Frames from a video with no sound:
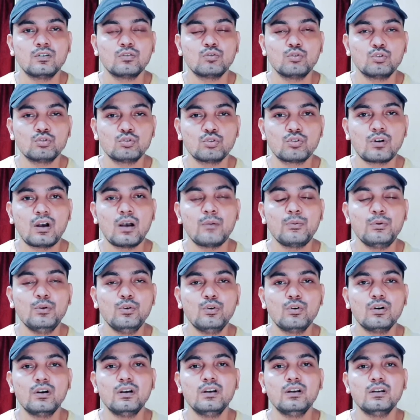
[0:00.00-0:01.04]
दोस्तों काफ़ी
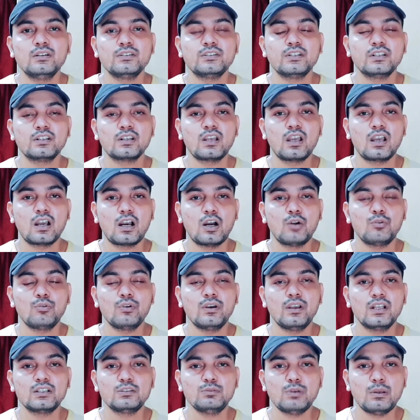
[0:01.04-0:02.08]
लोग हैं जिनका
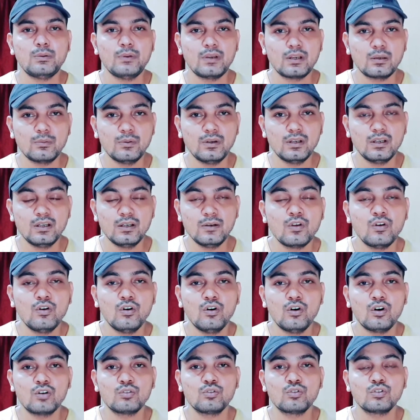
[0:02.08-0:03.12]
अकाउंट एस बैंक में है
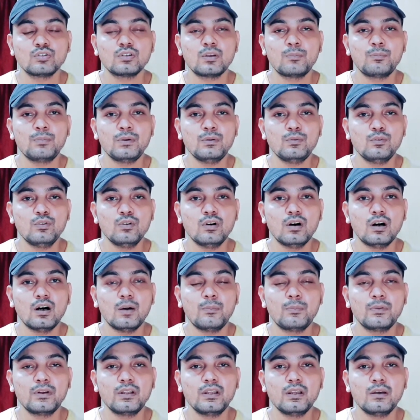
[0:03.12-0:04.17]
और दोस्तों जब भी वो
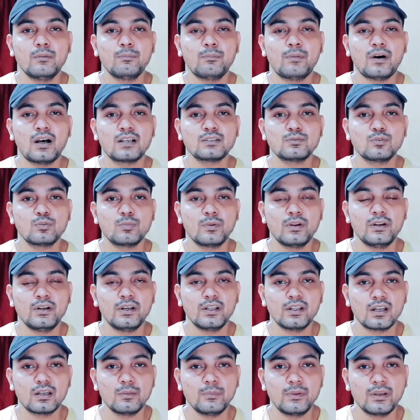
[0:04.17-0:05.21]
अपने पासबुक में
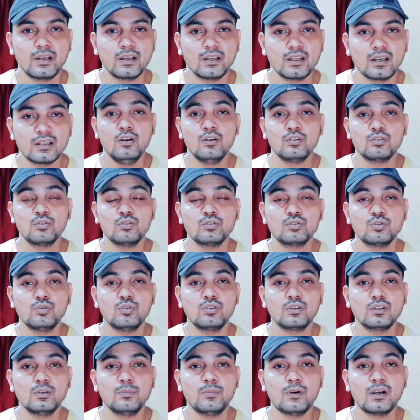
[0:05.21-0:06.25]
एंट्री कराने बैंक जाते हैं दोस्तों
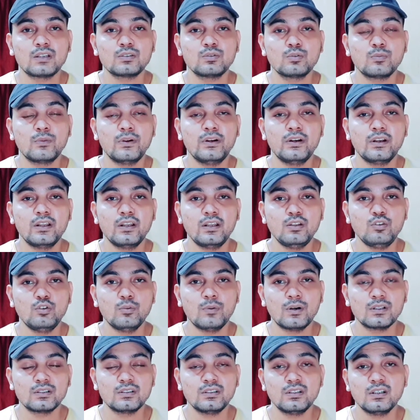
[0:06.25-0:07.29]
उनकी पासबुक में एंट्री नहीं हो
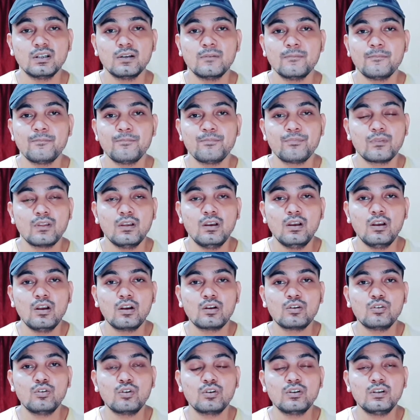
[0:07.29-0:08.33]
पाती है
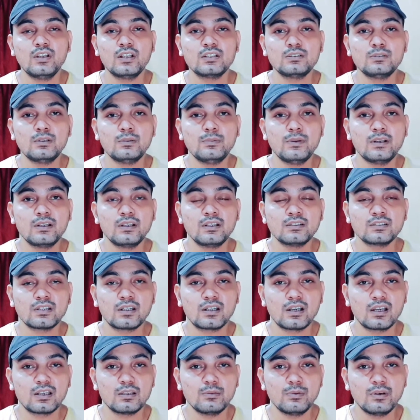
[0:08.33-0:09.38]
क्योंकि एस बैंक एक
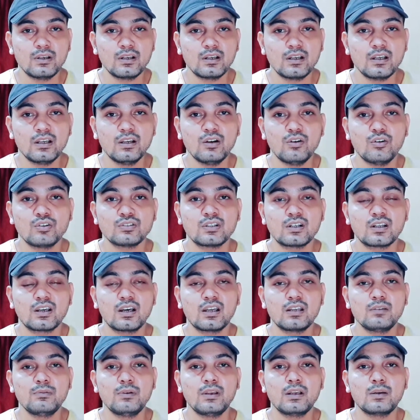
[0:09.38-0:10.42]
सरकारी बैंक है और
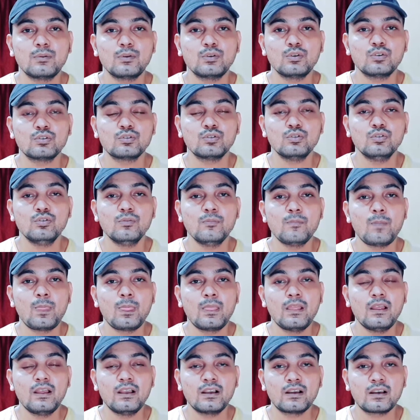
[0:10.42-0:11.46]
सरकारी बैंक में दोस्तों
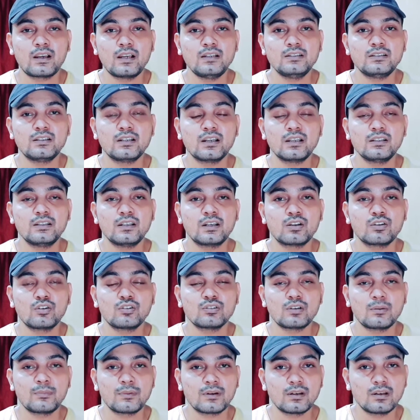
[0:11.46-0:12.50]
कई तरह की दिक्कतों
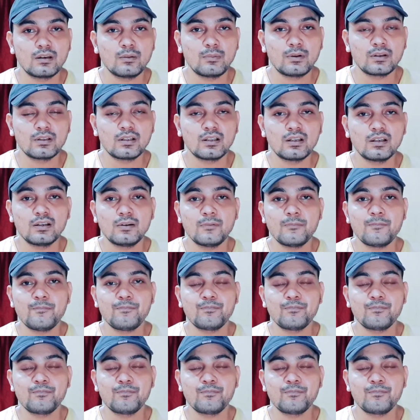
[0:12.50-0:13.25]
का सामना करना पड़ता है